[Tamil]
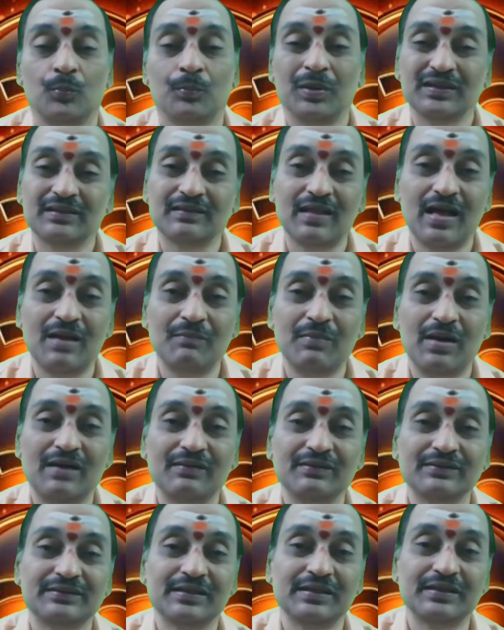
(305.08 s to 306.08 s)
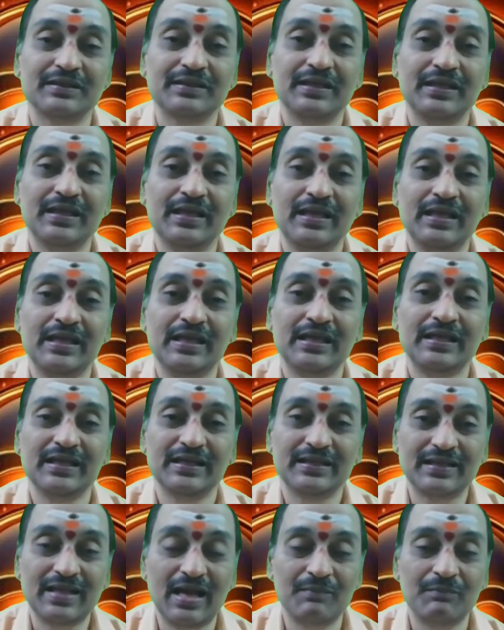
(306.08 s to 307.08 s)
பத்தாம் பாவத்திற்கு
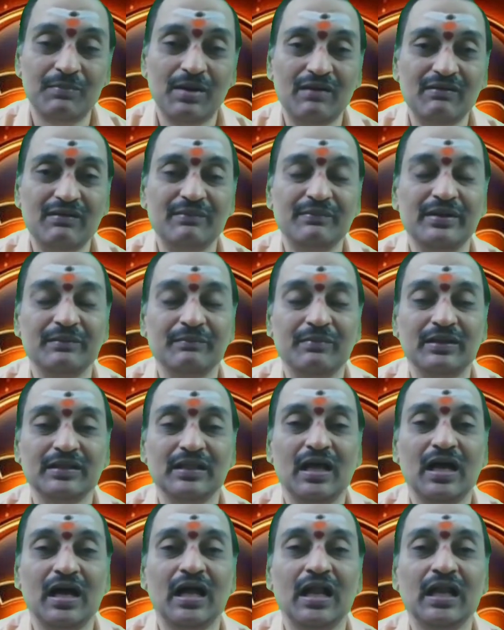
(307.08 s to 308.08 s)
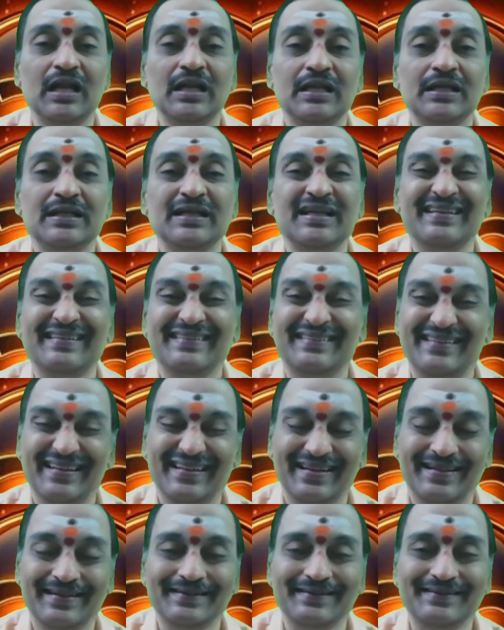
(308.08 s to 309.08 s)
எட்டாம் பாவம் என்பதால்
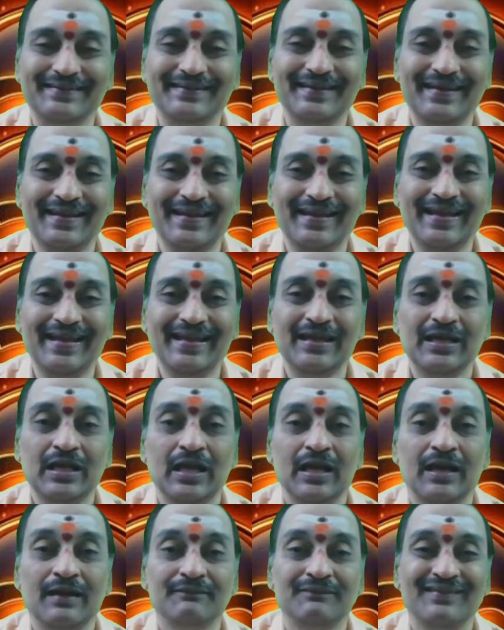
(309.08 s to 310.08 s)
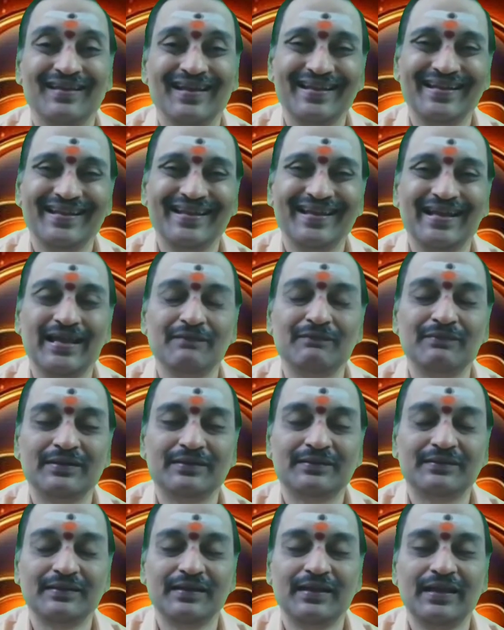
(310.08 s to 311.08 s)
சிலருக்கு வேலையை
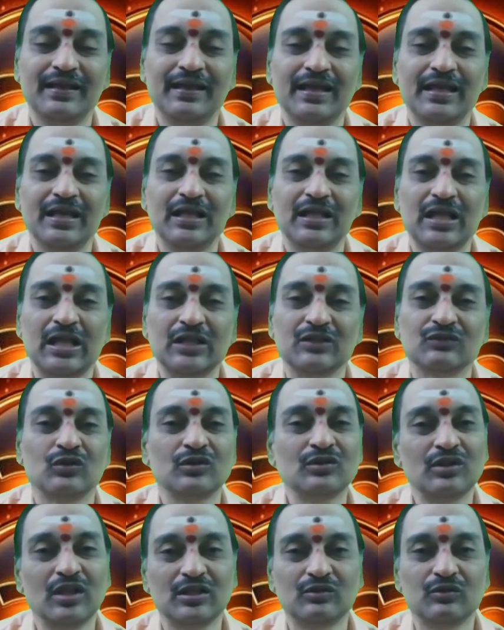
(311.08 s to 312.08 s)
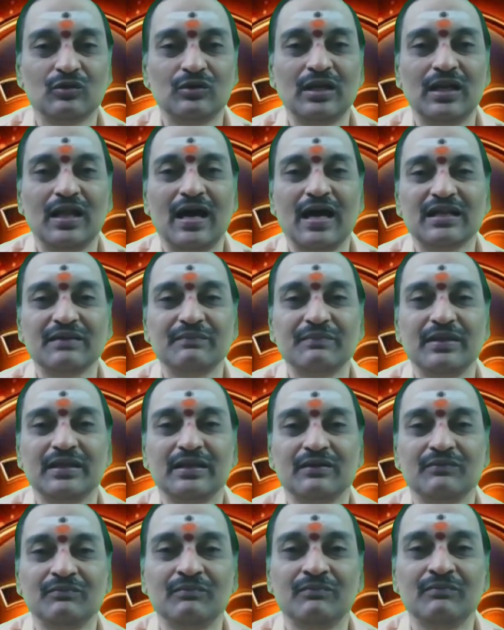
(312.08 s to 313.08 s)
விட்டு சொந்த தொழில்
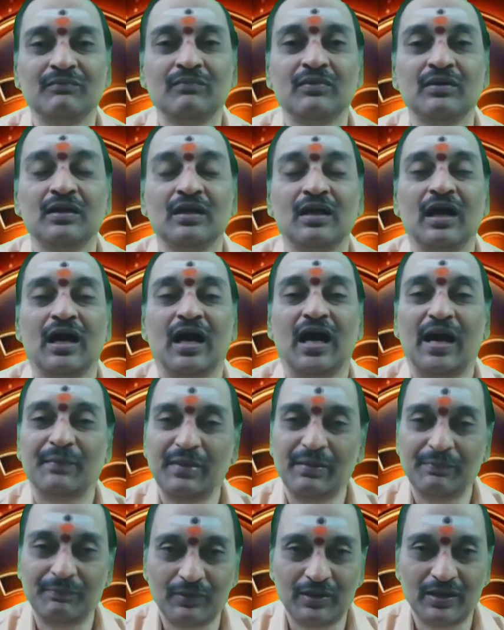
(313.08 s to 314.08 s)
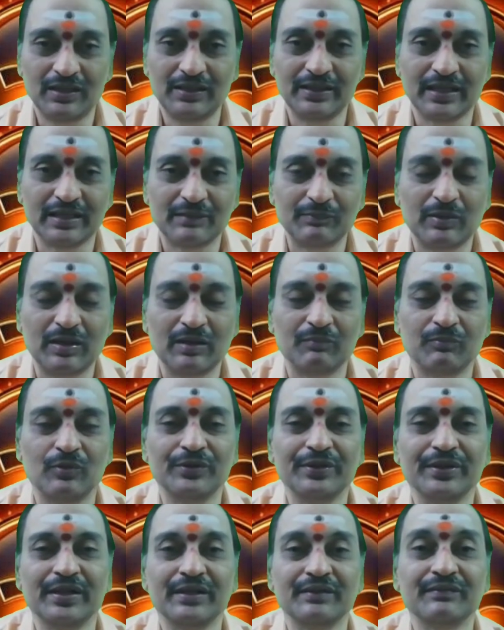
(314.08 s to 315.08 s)
ஆரம்பிக்கும் அமைப்புகள் ஏற்பட
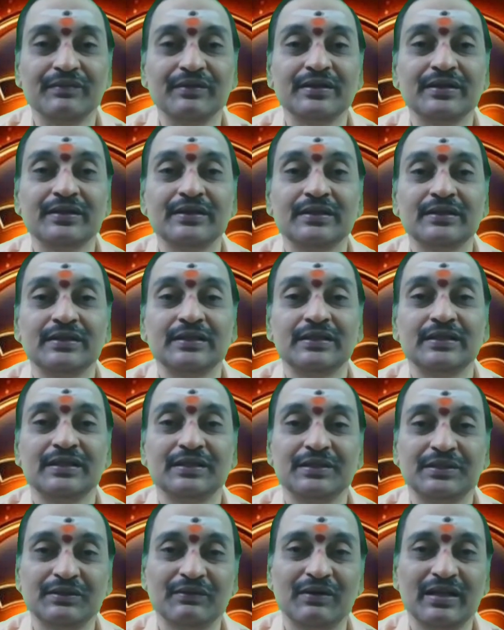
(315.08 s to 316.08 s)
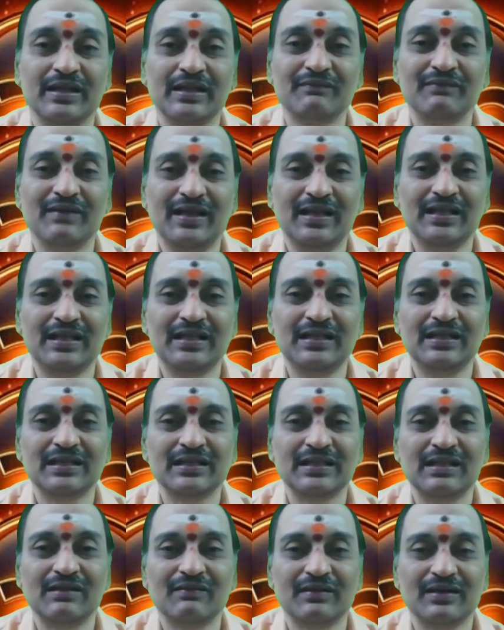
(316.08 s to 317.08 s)
போகிறது இதுவரை வேலையில்
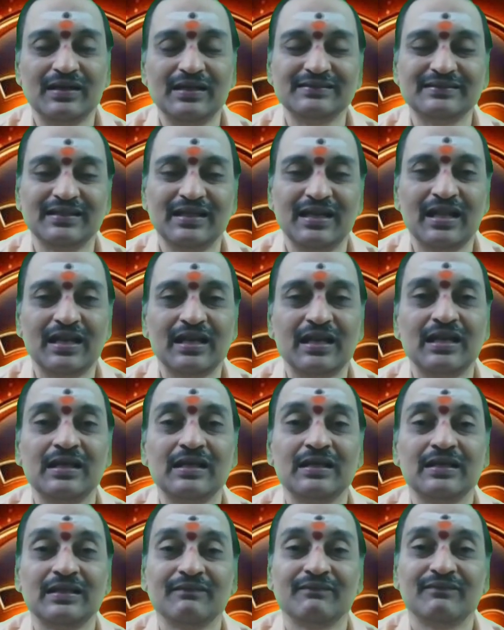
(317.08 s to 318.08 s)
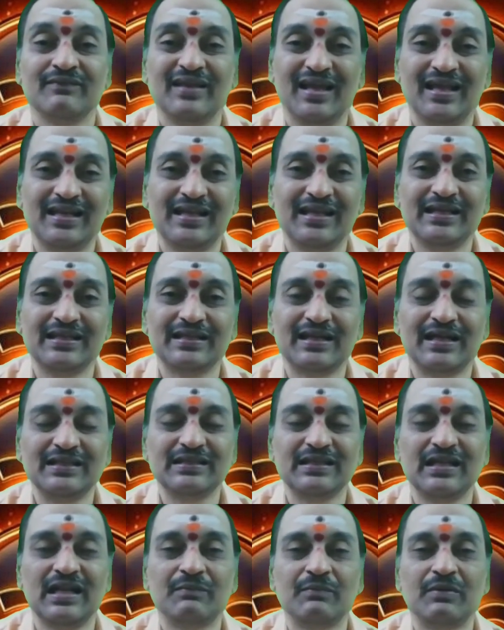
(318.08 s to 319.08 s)
இருந்தவர்கள் சிலர் வேலையை
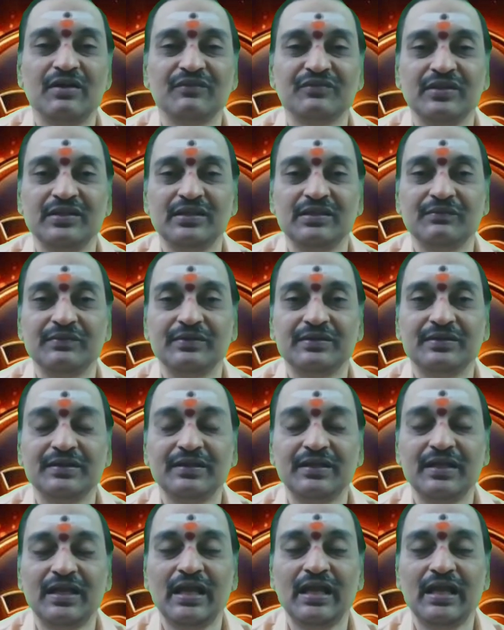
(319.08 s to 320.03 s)
ராஜினாமா செய்துவிட்டு